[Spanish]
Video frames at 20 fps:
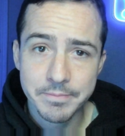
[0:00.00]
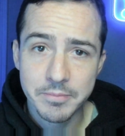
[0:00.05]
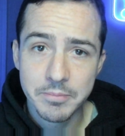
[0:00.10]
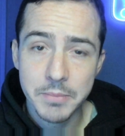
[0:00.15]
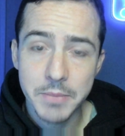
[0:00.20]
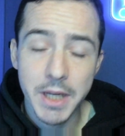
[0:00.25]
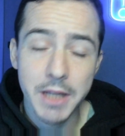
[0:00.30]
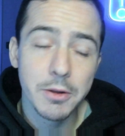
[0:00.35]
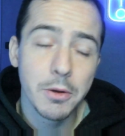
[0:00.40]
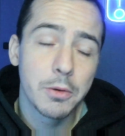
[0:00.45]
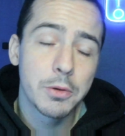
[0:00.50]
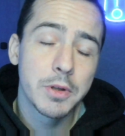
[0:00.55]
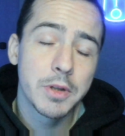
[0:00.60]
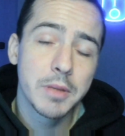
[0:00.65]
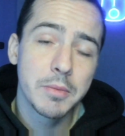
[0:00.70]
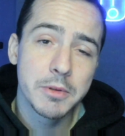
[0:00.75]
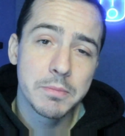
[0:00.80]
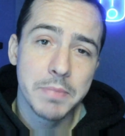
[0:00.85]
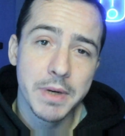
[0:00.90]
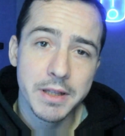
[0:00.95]
Viendo los
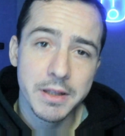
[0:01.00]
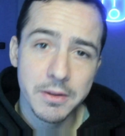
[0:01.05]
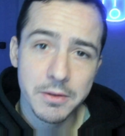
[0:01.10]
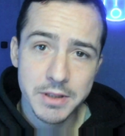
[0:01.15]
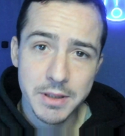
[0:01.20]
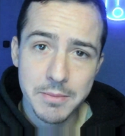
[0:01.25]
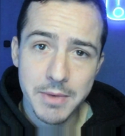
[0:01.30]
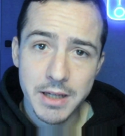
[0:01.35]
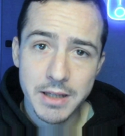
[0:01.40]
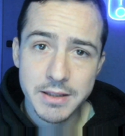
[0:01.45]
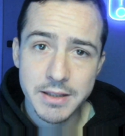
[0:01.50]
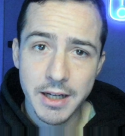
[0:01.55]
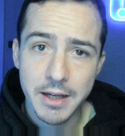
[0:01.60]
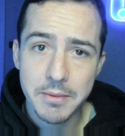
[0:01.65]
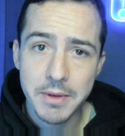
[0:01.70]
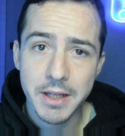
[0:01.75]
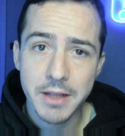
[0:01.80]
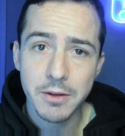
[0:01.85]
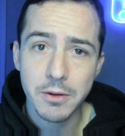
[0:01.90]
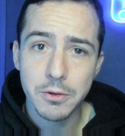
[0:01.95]
últimos partidos de Masca y
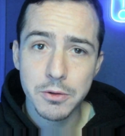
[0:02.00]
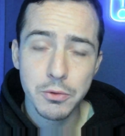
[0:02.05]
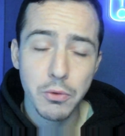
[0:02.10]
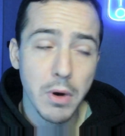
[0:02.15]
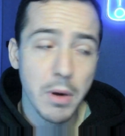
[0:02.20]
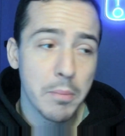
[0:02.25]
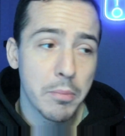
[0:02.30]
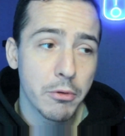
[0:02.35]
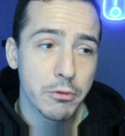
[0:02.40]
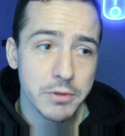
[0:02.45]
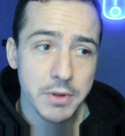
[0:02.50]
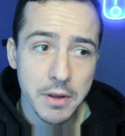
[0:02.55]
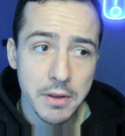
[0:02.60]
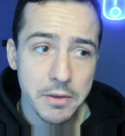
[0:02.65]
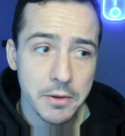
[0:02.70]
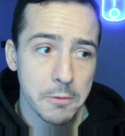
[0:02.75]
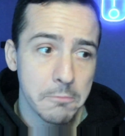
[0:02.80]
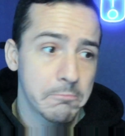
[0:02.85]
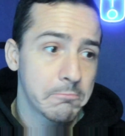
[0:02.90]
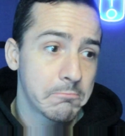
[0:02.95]
viendo su
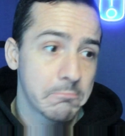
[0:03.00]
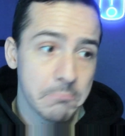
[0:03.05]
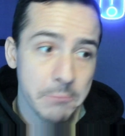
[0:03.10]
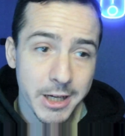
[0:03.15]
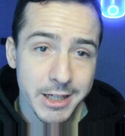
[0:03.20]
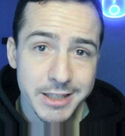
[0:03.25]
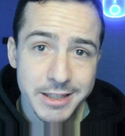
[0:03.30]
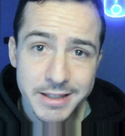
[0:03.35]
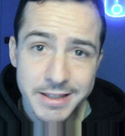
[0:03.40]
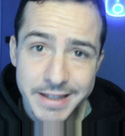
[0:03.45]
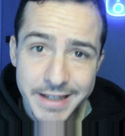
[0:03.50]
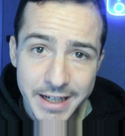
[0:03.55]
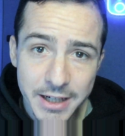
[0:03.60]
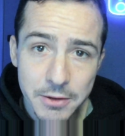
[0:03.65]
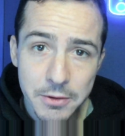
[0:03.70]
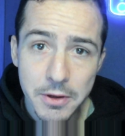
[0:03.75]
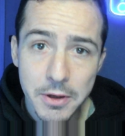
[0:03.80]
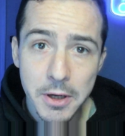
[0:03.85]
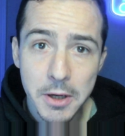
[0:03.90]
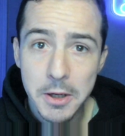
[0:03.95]
aportación, es,
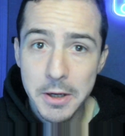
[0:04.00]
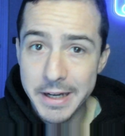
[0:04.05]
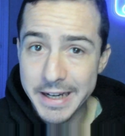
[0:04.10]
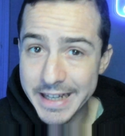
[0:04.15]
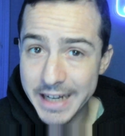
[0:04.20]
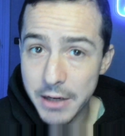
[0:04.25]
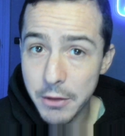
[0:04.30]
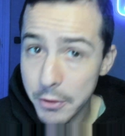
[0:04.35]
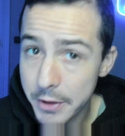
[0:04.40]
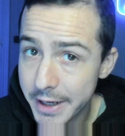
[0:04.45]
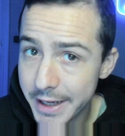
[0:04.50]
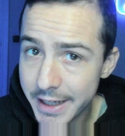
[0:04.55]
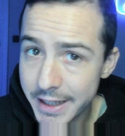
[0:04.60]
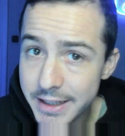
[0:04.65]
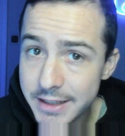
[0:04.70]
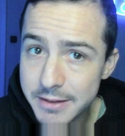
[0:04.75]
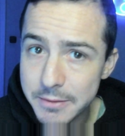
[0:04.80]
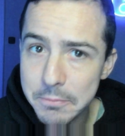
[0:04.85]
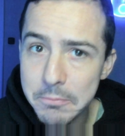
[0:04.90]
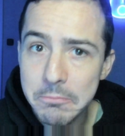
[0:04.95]
creo, creo que
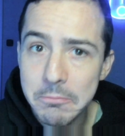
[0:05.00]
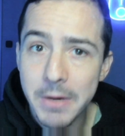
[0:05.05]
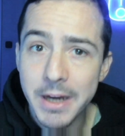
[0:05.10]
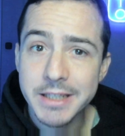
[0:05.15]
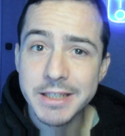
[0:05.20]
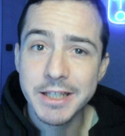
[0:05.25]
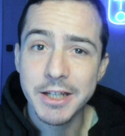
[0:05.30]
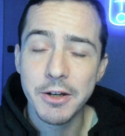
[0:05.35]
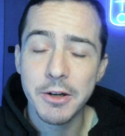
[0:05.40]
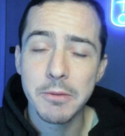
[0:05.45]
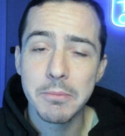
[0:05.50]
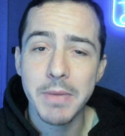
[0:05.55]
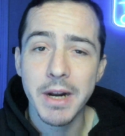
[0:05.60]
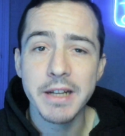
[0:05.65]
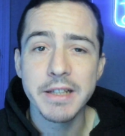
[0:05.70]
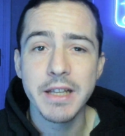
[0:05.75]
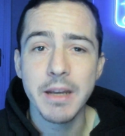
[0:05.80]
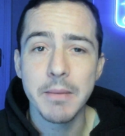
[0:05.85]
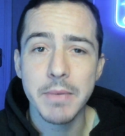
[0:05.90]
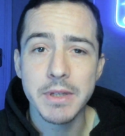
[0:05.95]
es más que
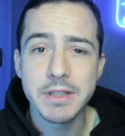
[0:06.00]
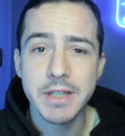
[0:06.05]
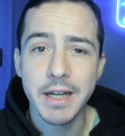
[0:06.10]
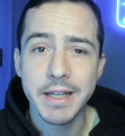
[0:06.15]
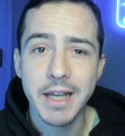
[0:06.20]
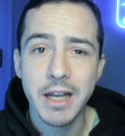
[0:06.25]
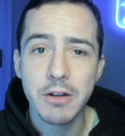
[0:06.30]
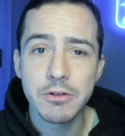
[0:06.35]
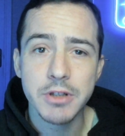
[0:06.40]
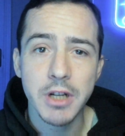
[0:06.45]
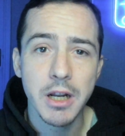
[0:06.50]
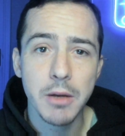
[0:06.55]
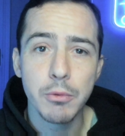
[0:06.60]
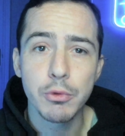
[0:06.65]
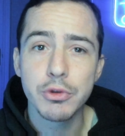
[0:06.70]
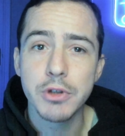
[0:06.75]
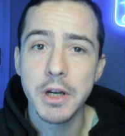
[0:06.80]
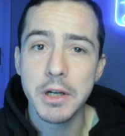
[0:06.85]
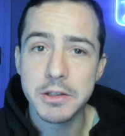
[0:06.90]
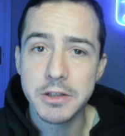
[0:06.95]
normal que a Masca ya no se le
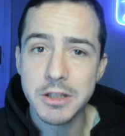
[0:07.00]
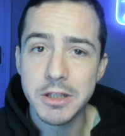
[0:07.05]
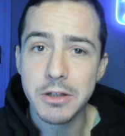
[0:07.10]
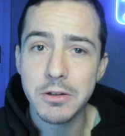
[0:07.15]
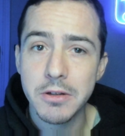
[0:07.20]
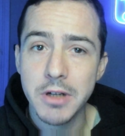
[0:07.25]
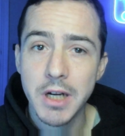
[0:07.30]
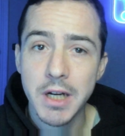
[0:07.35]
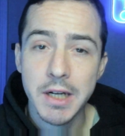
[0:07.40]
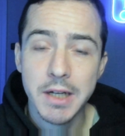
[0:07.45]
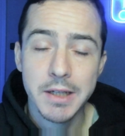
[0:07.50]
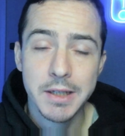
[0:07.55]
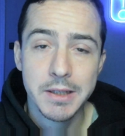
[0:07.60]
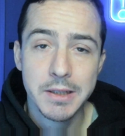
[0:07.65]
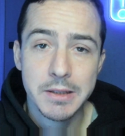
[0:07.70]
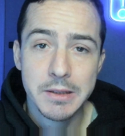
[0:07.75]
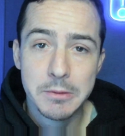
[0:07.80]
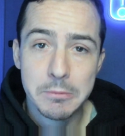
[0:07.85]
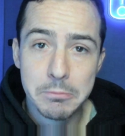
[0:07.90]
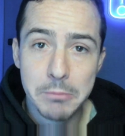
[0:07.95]
busque destino,
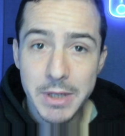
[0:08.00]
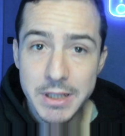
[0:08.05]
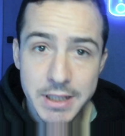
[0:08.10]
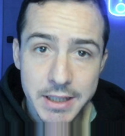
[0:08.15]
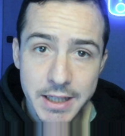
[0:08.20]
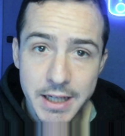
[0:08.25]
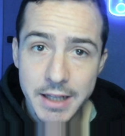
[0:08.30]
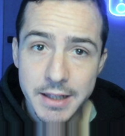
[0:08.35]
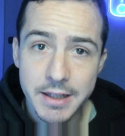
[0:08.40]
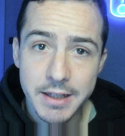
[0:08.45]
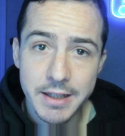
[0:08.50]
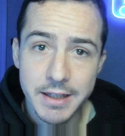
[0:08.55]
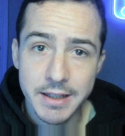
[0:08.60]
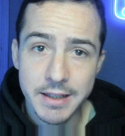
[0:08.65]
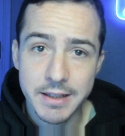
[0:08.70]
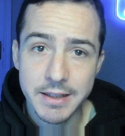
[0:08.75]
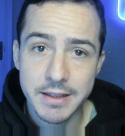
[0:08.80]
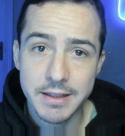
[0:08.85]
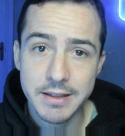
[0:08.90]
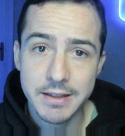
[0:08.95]
más allá
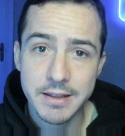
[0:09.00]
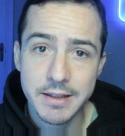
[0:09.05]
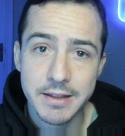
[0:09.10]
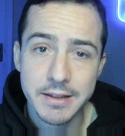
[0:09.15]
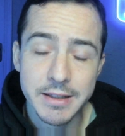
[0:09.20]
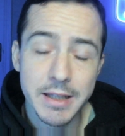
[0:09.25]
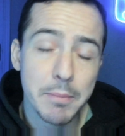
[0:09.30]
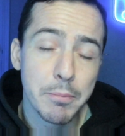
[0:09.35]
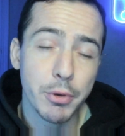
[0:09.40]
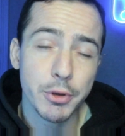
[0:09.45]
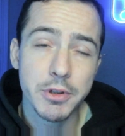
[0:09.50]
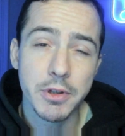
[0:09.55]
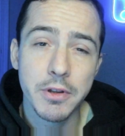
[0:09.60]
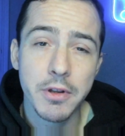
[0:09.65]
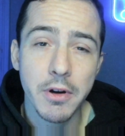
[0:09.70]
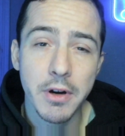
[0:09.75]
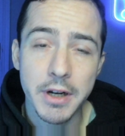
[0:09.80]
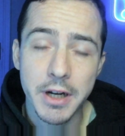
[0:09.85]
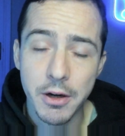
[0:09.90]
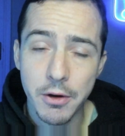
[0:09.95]
de, de
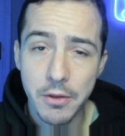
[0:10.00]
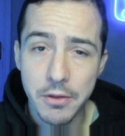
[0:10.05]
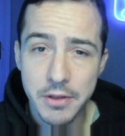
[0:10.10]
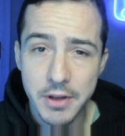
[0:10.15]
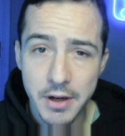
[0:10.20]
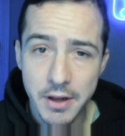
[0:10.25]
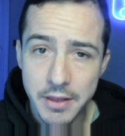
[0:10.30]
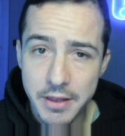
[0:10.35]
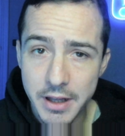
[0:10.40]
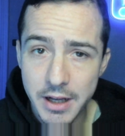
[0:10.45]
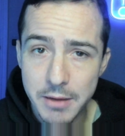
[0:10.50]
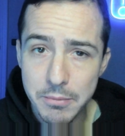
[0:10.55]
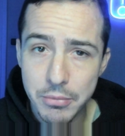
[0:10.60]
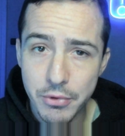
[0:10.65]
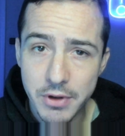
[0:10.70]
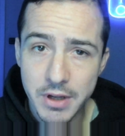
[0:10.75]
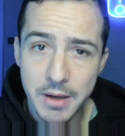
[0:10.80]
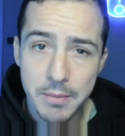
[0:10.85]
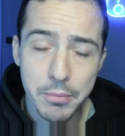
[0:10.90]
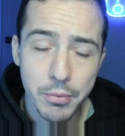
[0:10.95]
posición en el 11 inicial,
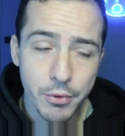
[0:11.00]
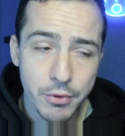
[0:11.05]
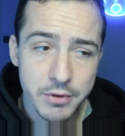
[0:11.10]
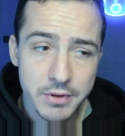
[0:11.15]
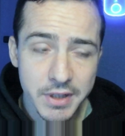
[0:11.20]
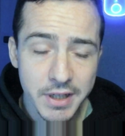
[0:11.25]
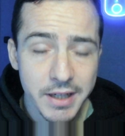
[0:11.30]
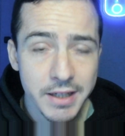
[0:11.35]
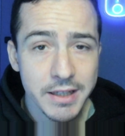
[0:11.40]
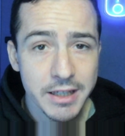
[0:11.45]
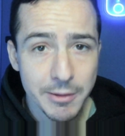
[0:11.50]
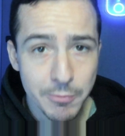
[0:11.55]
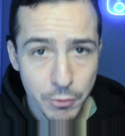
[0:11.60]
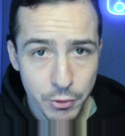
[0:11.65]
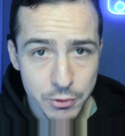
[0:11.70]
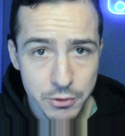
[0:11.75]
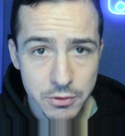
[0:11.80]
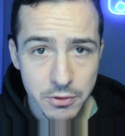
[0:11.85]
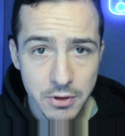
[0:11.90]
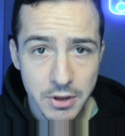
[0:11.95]
porque aporta y
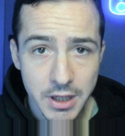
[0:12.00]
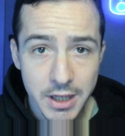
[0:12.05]
mucho.